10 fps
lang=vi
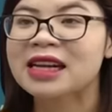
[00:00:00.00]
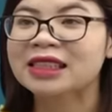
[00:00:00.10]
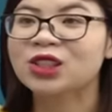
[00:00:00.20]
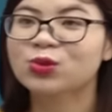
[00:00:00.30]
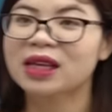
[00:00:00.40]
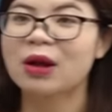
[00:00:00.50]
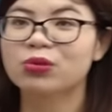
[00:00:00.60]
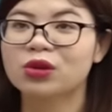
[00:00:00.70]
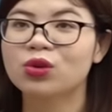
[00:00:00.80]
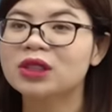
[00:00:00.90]
hán thì chúng ta học
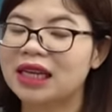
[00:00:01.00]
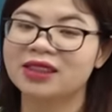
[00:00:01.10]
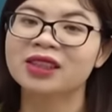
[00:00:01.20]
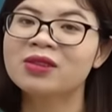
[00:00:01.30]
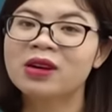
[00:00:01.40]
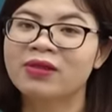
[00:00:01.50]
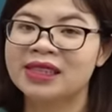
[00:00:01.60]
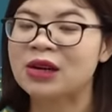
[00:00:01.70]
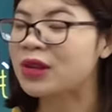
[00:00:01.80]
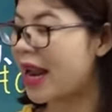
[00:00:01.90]
được luôn cả những từ vựng về
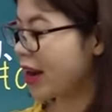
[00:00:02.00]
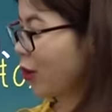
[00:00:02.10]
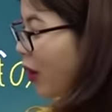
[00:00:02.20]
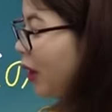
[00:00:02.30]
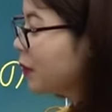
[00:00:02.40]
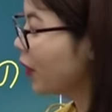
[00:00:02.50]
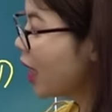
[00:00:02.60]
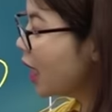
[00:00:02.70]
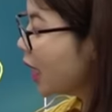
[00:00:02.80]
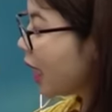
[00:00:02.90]
sau này đúng không?
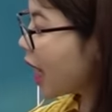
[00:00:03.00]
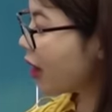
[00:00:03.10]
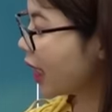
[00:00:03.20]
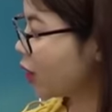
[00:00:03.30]
Tiếp theo này